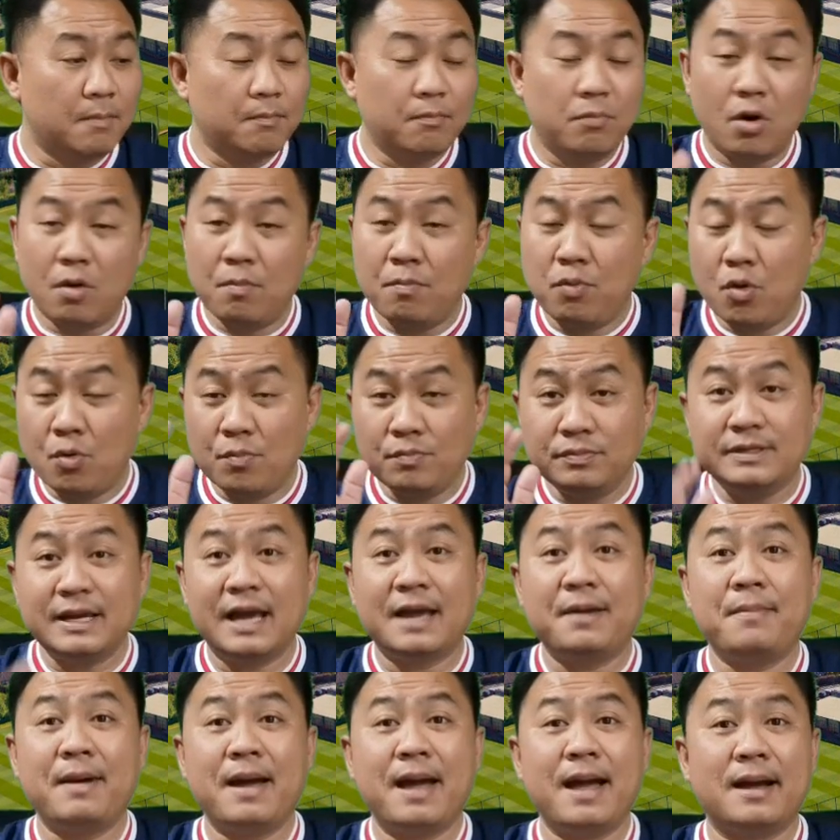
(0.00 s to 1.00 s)
ผมภูมิใจ
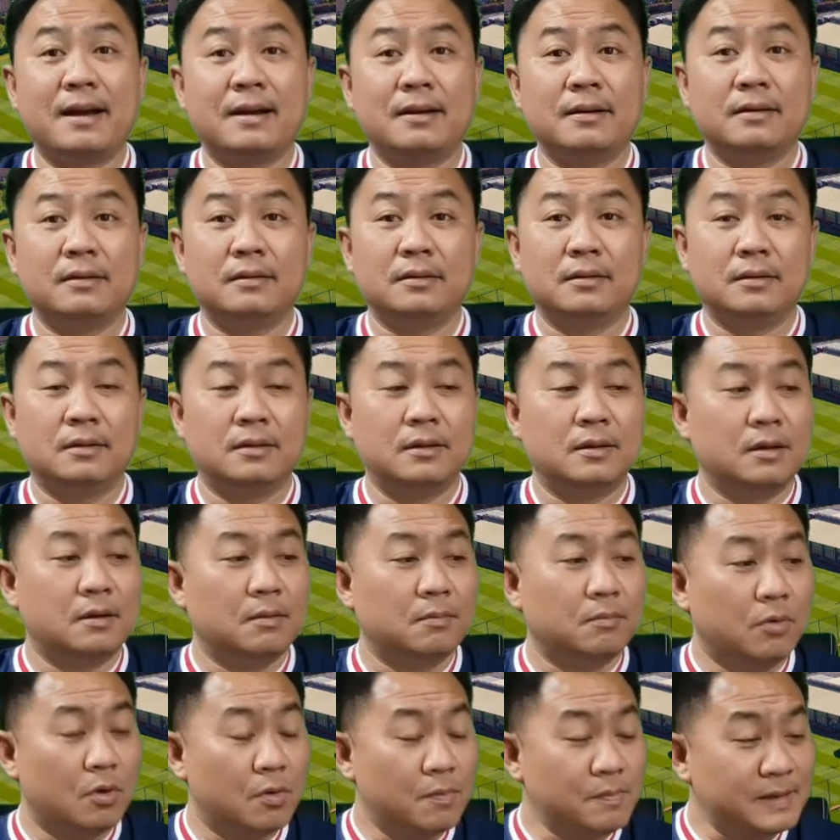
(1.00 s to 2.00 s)
มาก
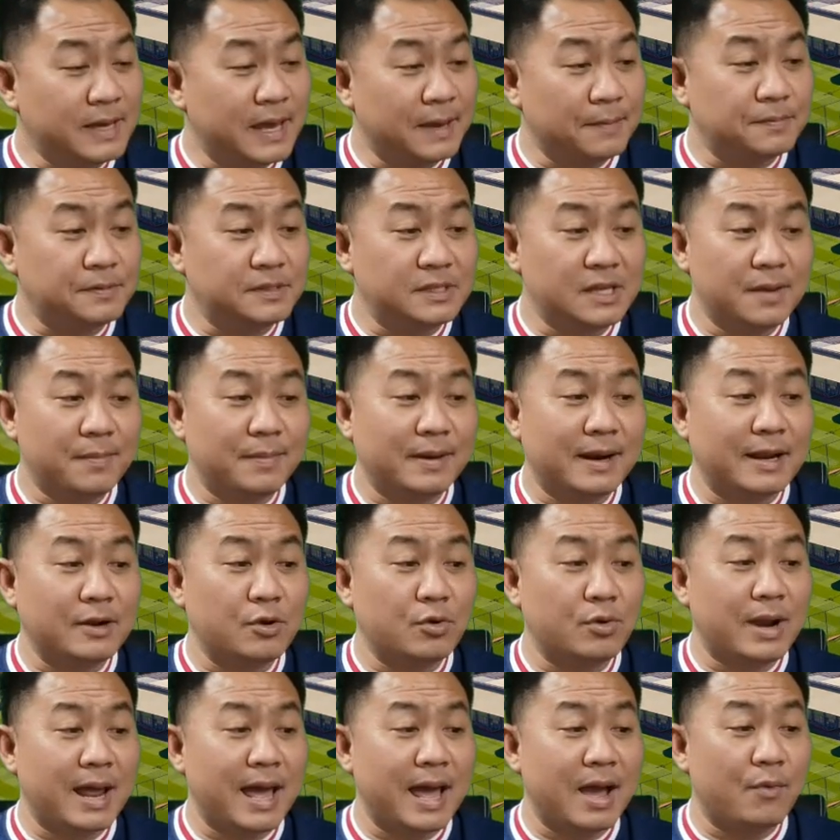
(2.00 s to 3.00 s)
ผมเก็บเสื้อมาราโด
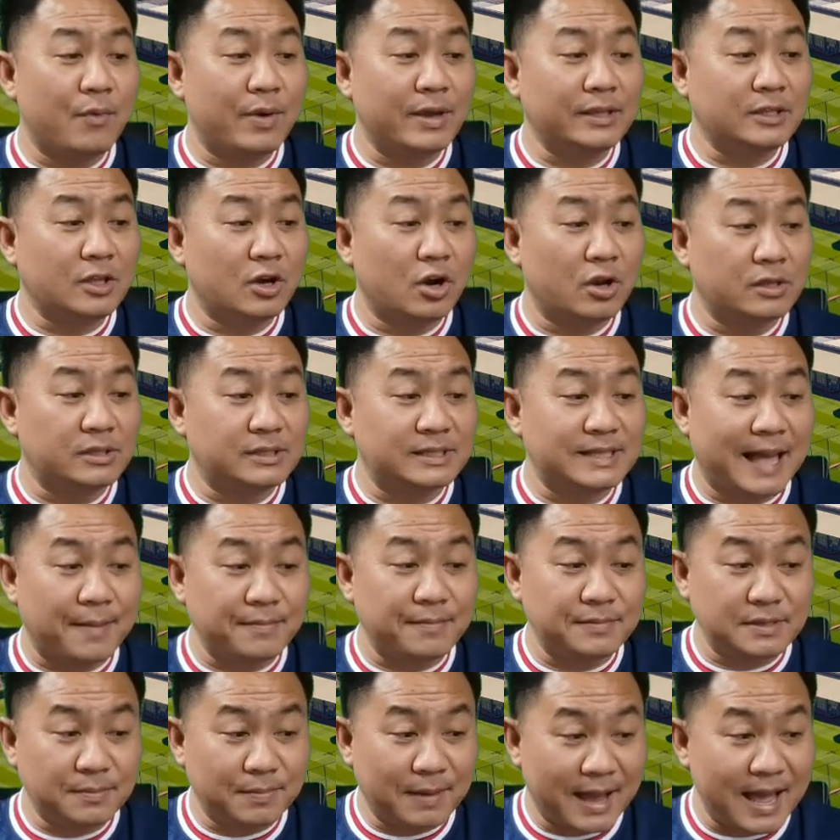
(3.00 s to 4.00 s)
น่าไว้ตลอด
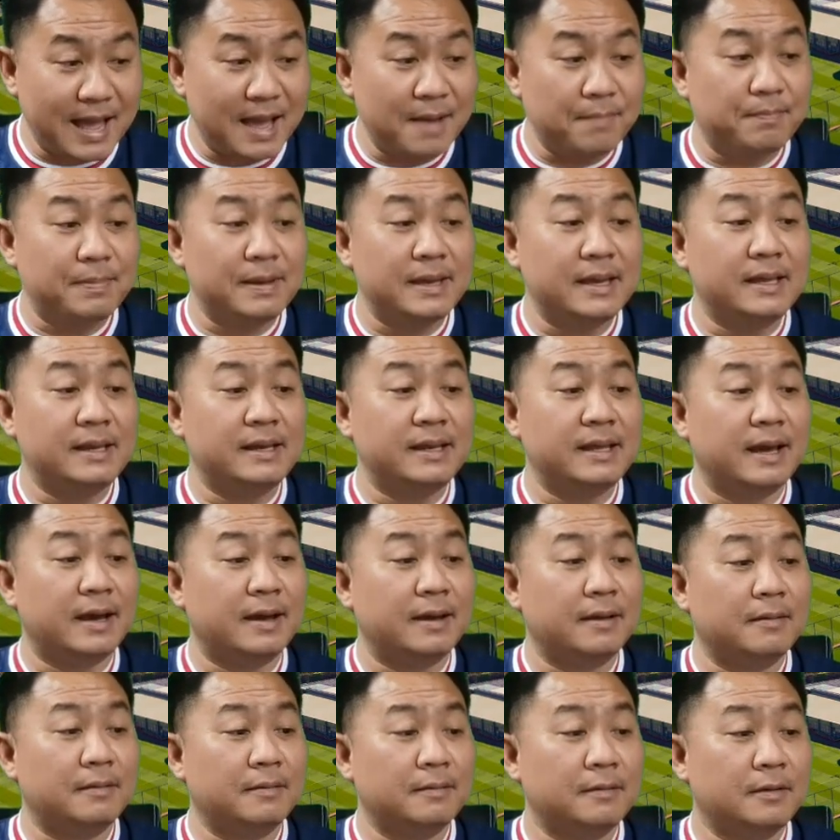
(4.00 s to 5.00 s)
35 ปีเนี่ย
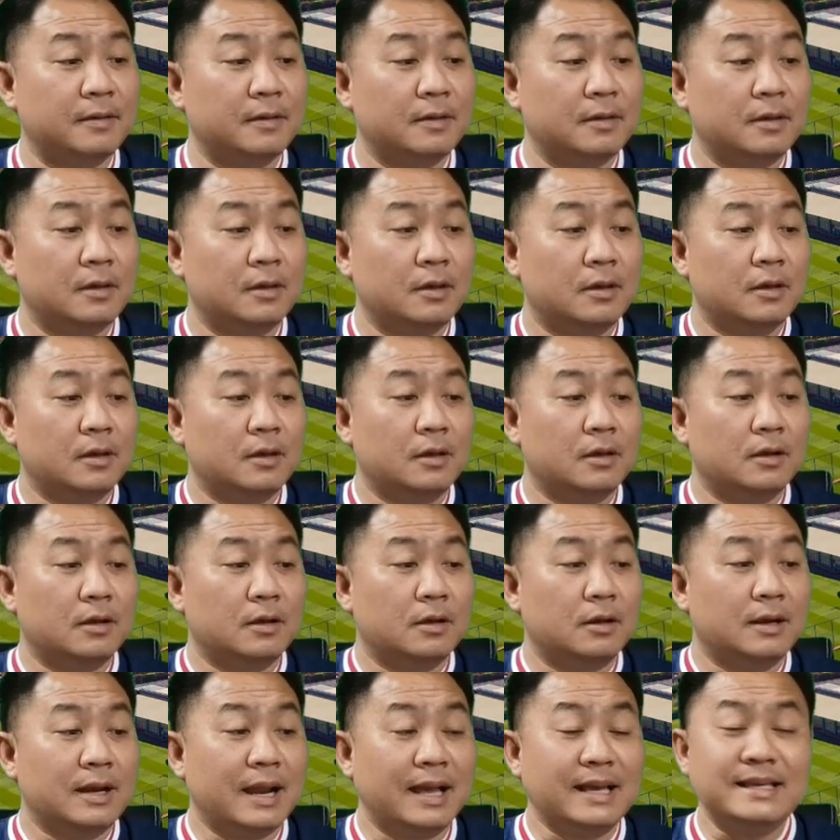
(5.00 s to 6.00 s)

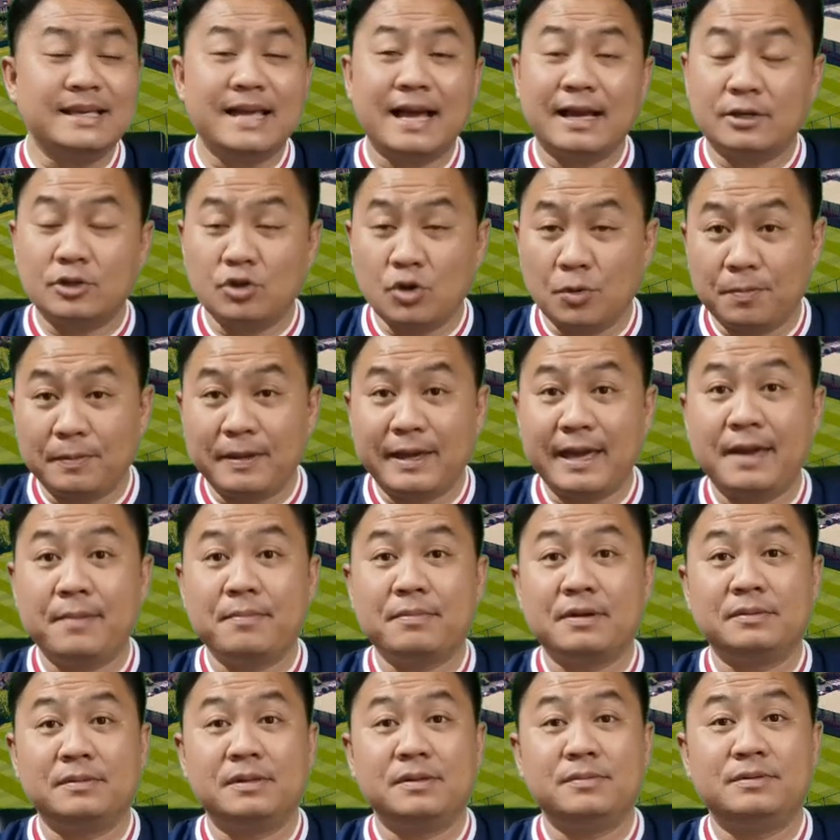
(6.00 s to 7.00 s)
หลังจากจบเกม
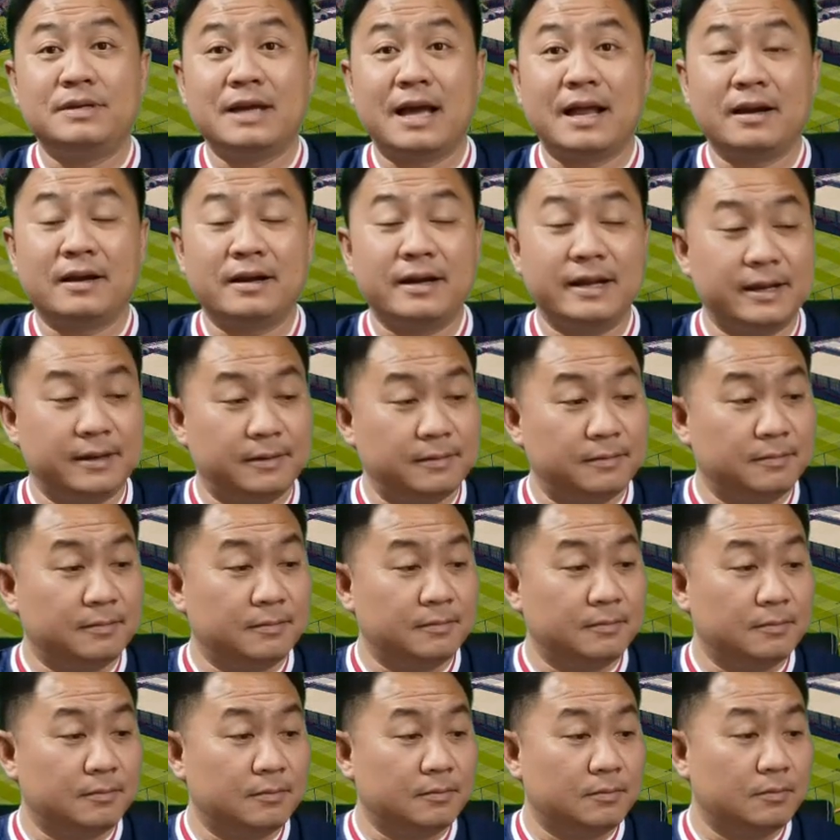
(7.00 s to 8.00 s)
กับทีมชาติอังกฤษ
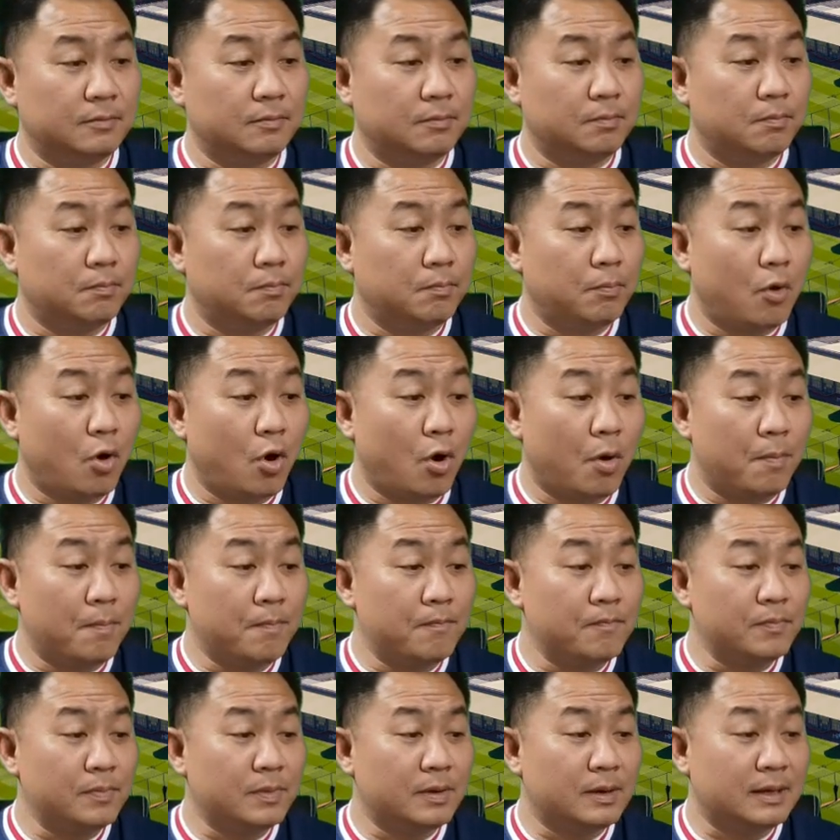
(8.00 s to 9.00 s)
ผม
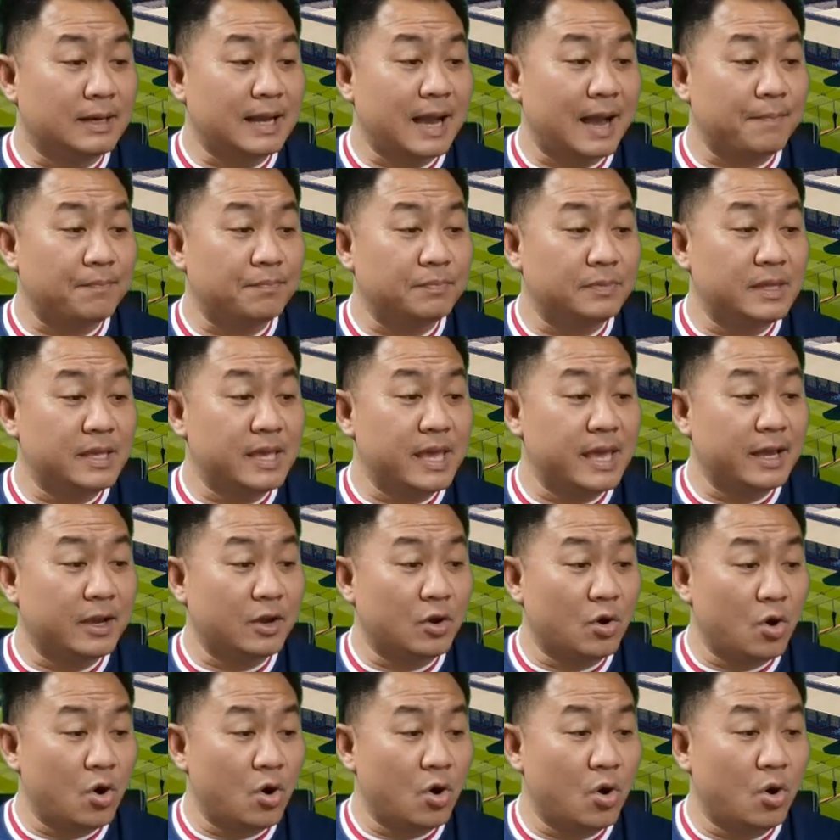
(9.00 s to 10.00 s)
กับดิเอโก